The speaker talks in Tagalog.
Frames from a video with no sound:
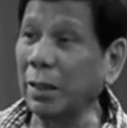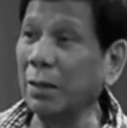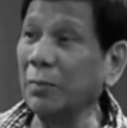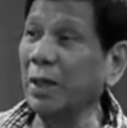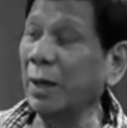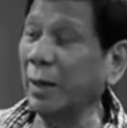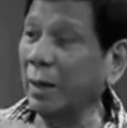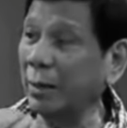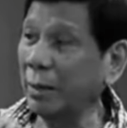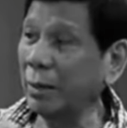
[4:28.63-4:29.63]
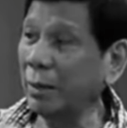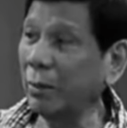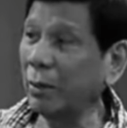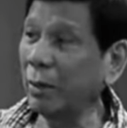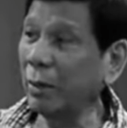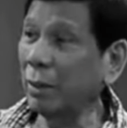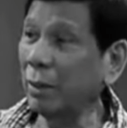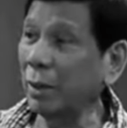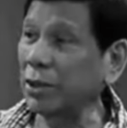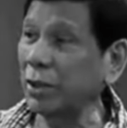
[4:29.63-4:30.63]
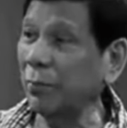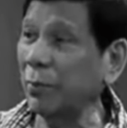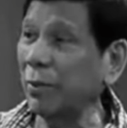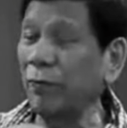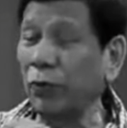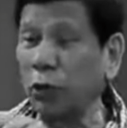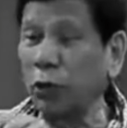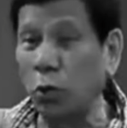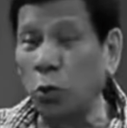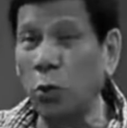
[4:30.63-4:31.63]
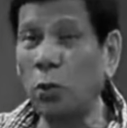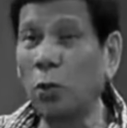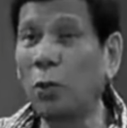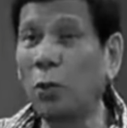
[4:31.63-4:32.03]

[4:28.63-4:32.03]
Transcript: karamihan, except for a few,